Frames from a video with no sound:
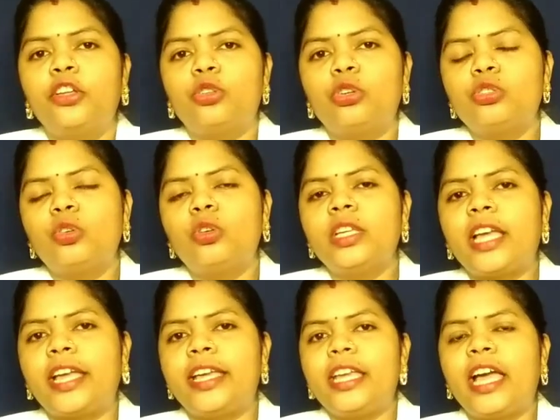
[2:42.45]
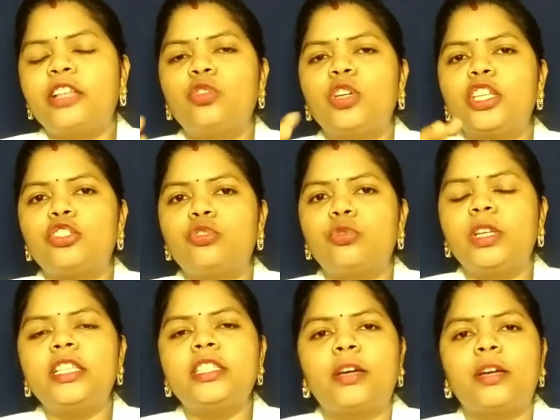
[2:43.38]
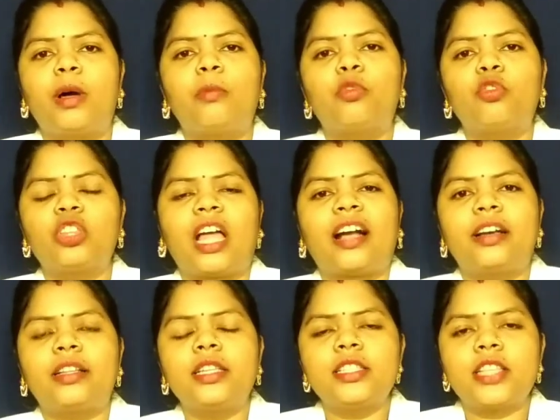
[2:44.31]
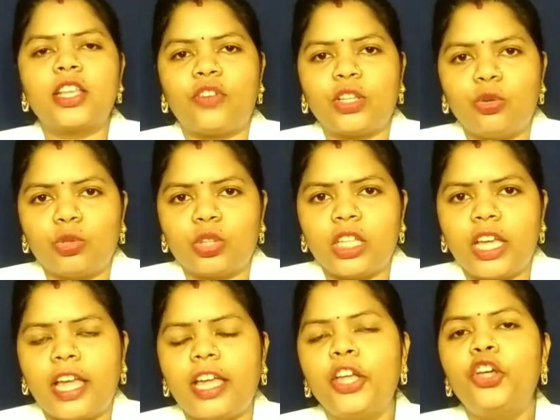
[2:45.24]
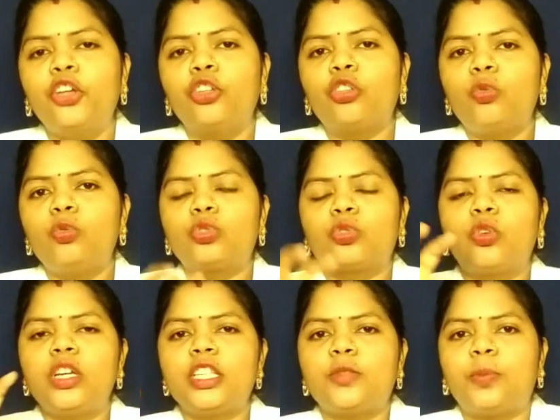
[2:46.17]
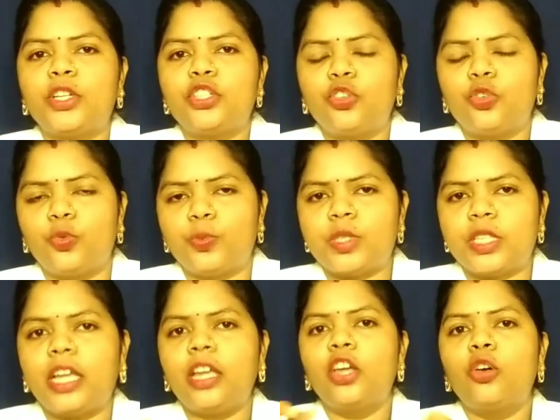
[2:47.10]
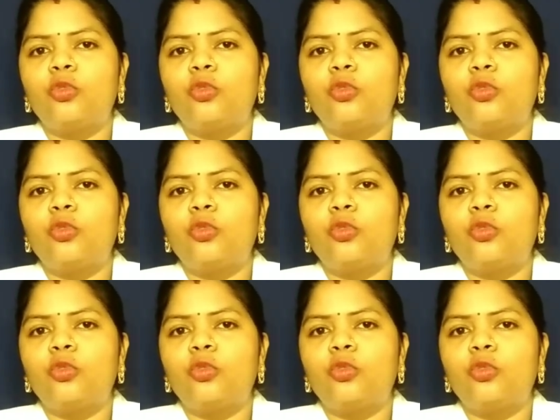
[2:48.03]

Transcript: दोस्तों यही है जो इंसुलिन जब हमको ताकत की ज़रूरत होती है तो उसको स्पष्ट रूप से